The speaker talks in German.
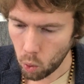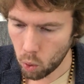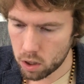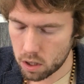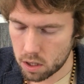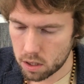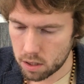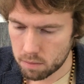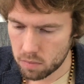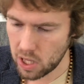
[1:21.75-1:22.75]
Und
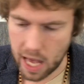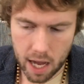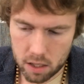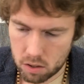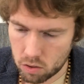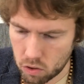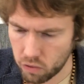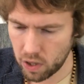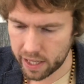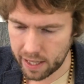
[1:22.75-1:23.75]
ähm, die erste
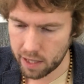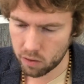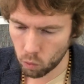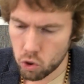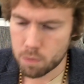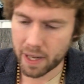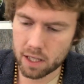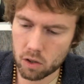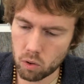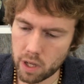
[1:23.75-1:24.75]
ist vielleicht gar nicht so
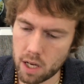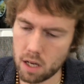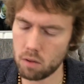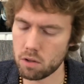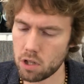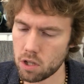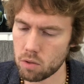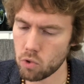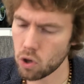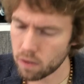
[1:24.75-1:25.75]
unspektakulär. Und ich hatte
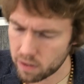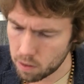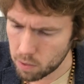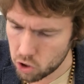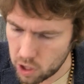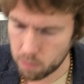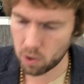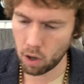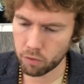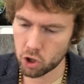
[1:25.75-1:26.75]
mir hier, was habe ich mir als
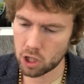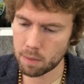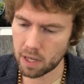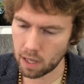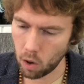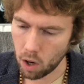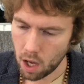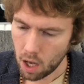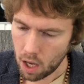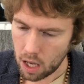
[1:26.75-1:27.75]
Stichpunkt aufgeschrieben? Genau.
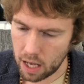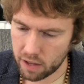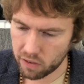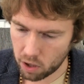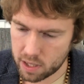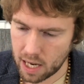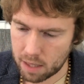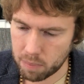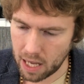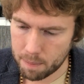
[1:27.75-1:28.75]
Äh,
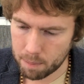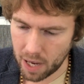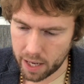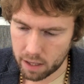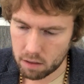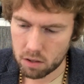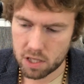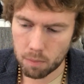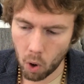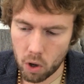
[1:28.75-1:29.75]
Sonntag bleibt mein
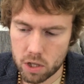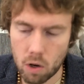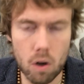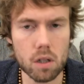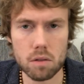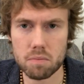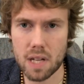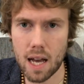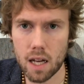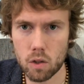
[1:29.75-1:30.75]

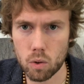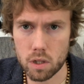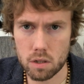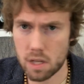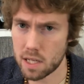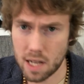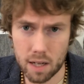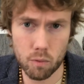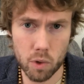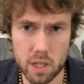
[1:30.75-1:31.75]
Smalltalk-Tag und der
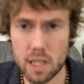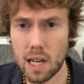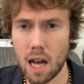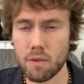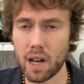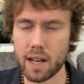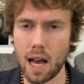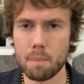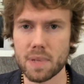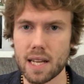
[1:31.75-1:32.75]
Tag, wo ich dir einfach ein
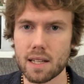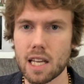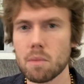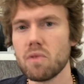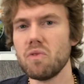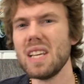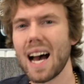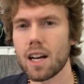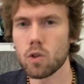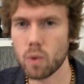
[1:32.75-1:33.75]
Update gebe, wie
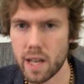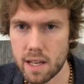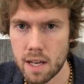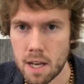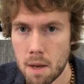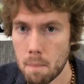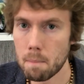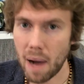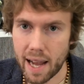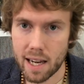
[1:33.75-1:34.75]
aktuell
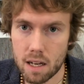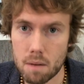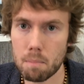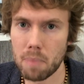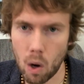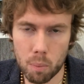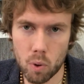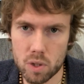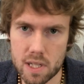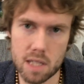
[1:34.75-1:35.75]
mein
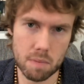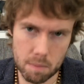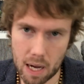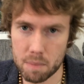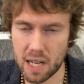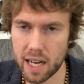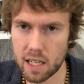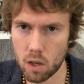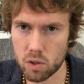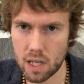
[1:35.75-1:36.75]
Bauprozess mit meinem
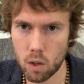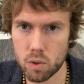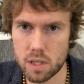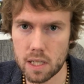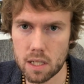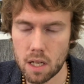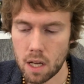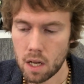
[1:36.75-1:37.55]
Tiny House aussieht.